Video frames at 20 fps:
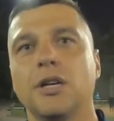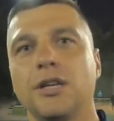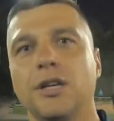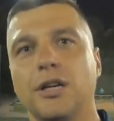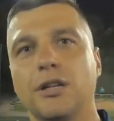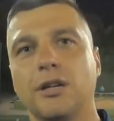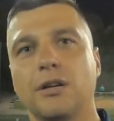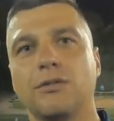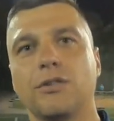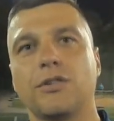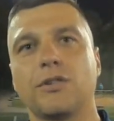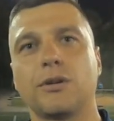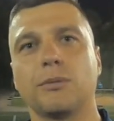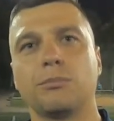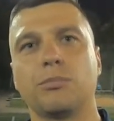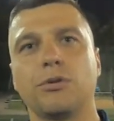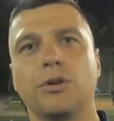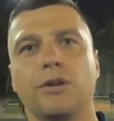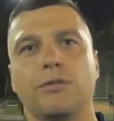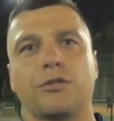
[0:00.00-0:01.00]
Jedna
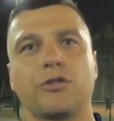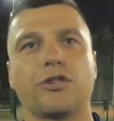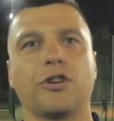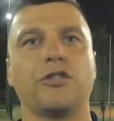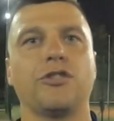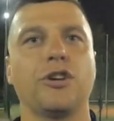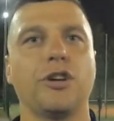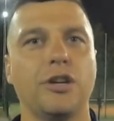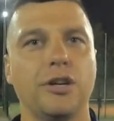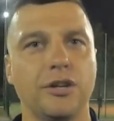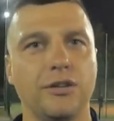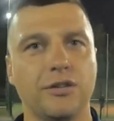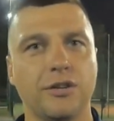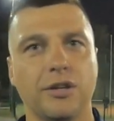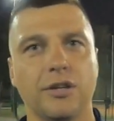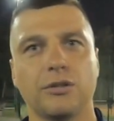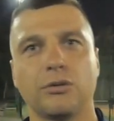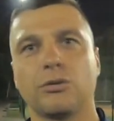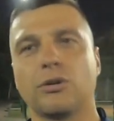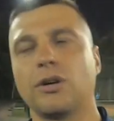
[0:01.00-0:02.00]
występuje w trzeciej
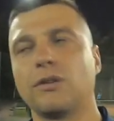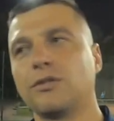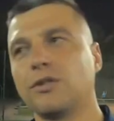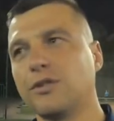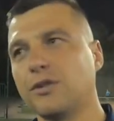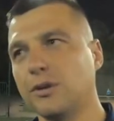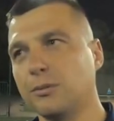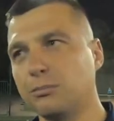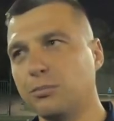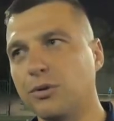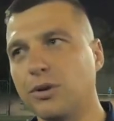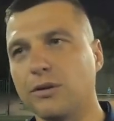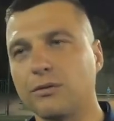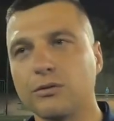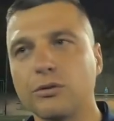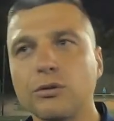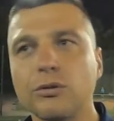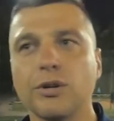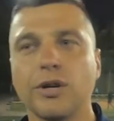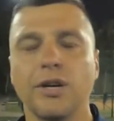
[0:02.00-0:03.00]
lidze, druga występuje
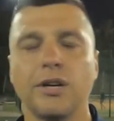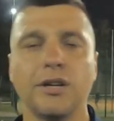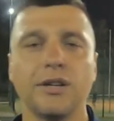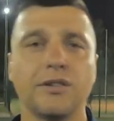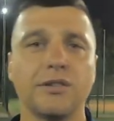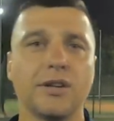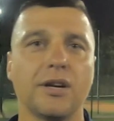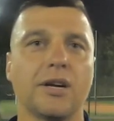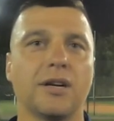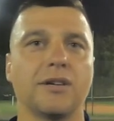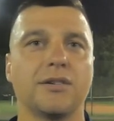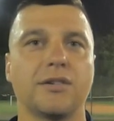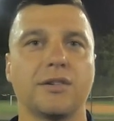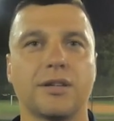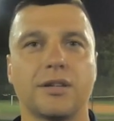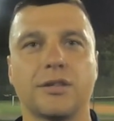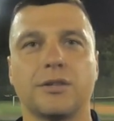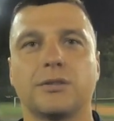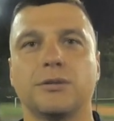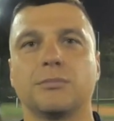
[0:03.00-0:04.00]
w drugiej lidze, ale z
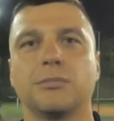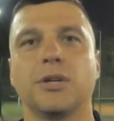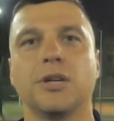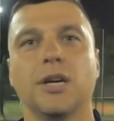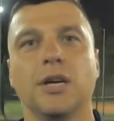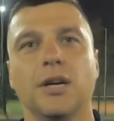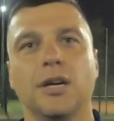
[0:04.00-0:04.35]
taką